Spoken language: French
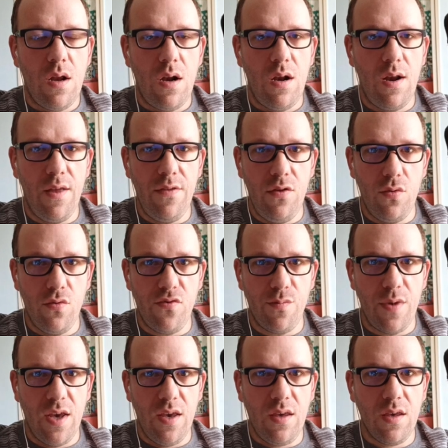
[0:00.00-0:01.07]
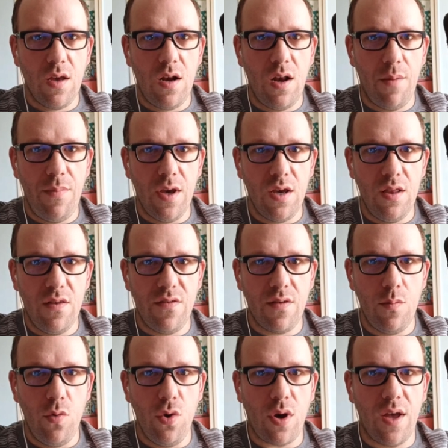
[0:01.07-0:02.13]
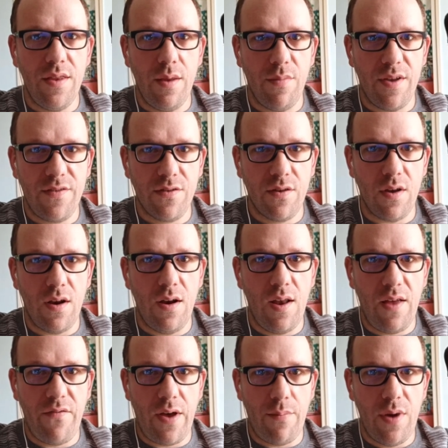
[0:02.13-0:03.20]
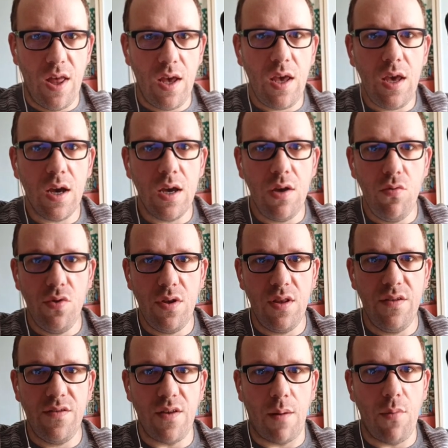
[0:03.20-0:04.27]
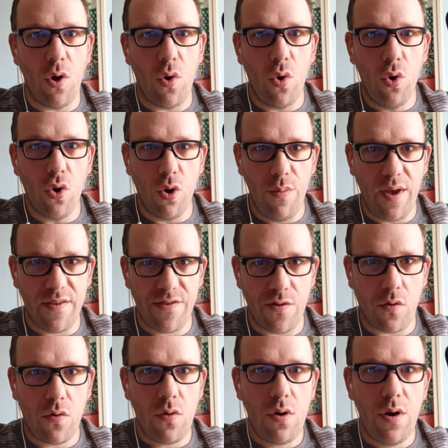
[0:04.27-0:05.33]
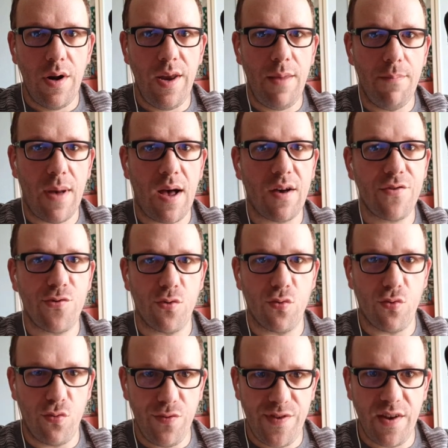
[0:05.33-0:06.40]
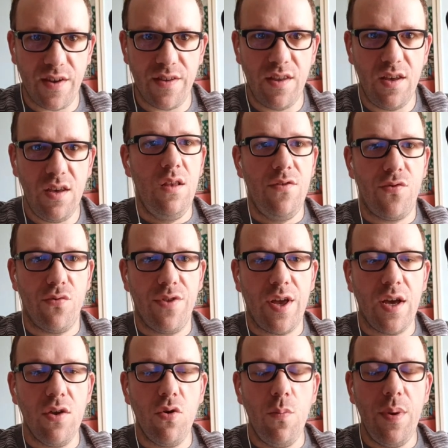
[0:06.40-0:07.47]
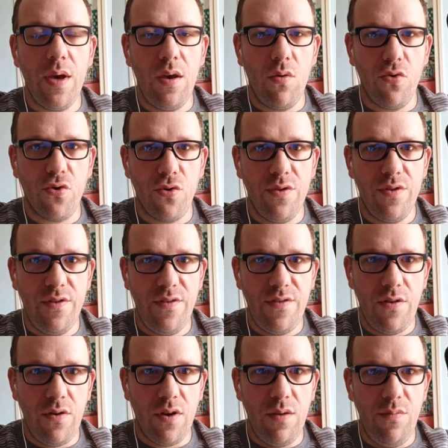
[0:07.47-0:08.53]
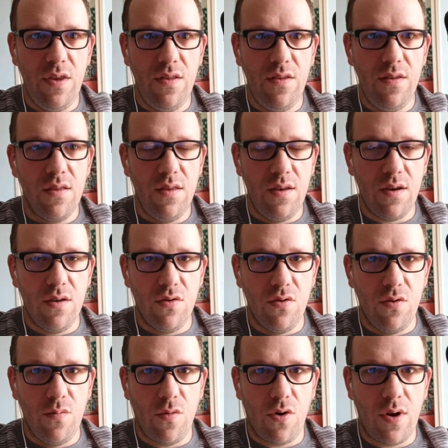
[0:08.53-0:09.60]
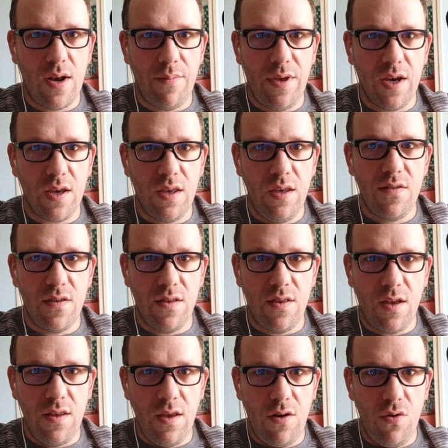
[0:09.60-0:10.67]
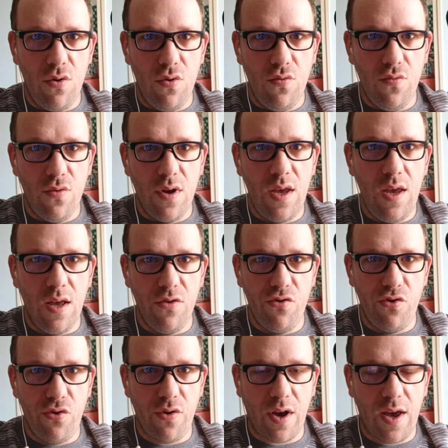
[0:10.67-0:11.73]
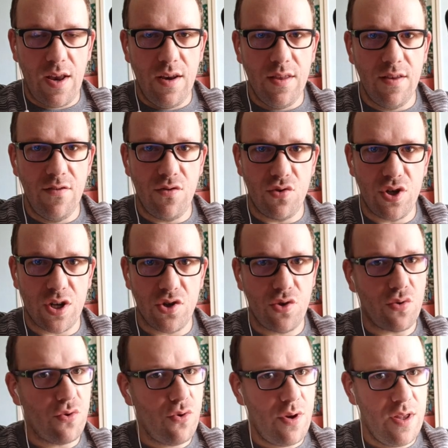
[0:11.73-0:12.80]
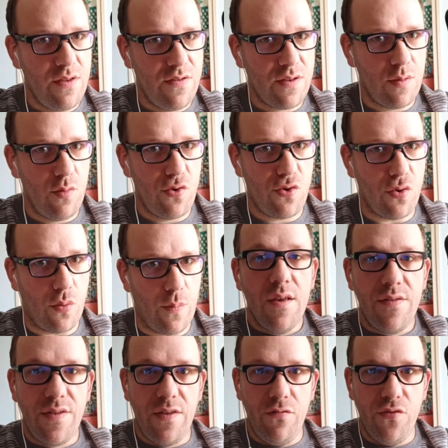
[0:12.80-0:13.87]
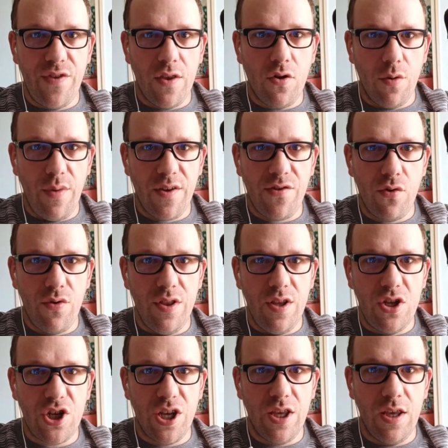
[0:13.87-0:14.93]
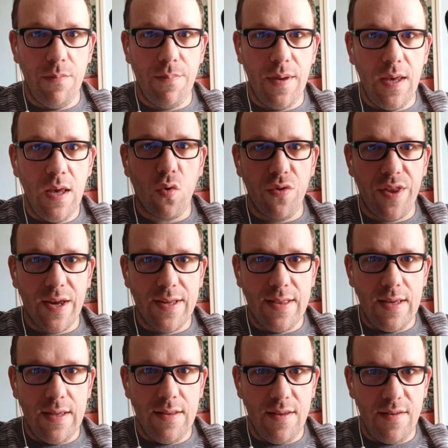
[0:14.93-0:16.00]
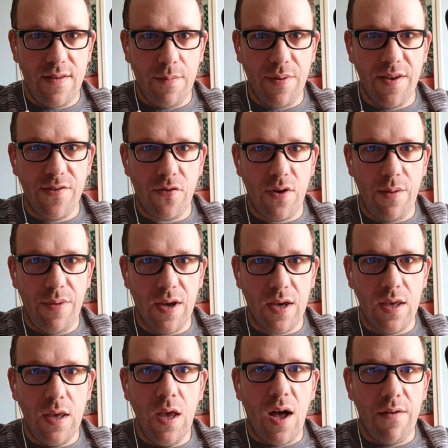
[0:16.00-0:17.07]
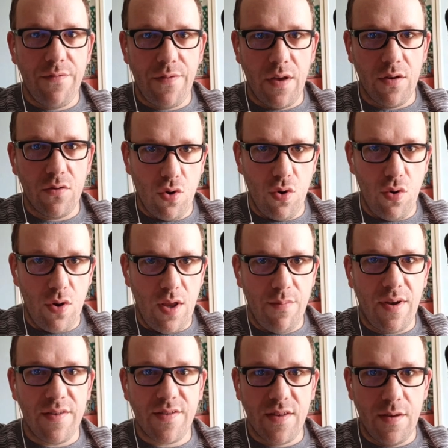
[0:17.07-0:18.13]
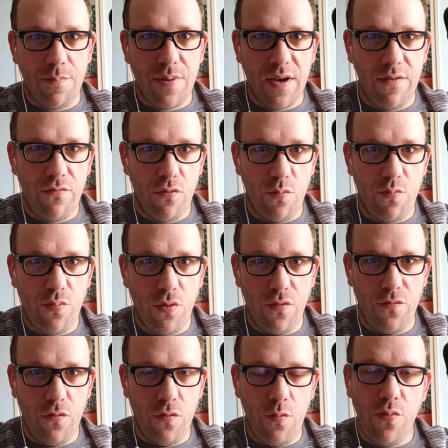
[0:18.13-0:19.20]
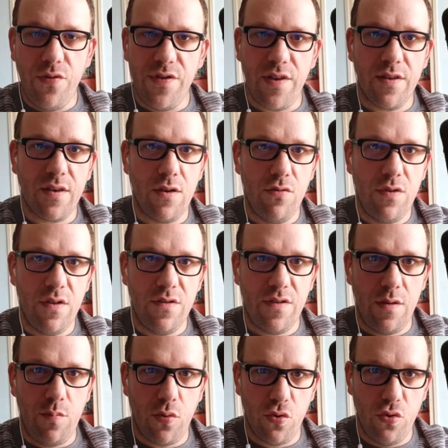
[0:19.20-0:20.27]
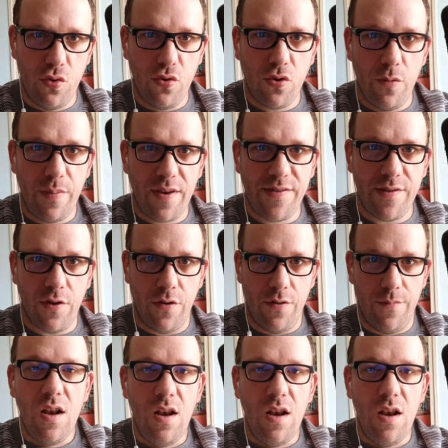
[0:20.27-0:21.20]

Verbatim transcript: Lundi 11 mai, la mairie distribuera des masques lavables et réutilisables aux commerçants. Les bars sont concernés. Ils sont à récupérer entre 10h et midi directement à la mairie. C'est Daniel Leloup et Anne Turel qui se chargeront de la distribution. Si vous êtes commerçant et déjà équipé, contactez dès à présent la mairie afin que les masques prévus pour vous puissent être réutilisés pour d'autres personnes.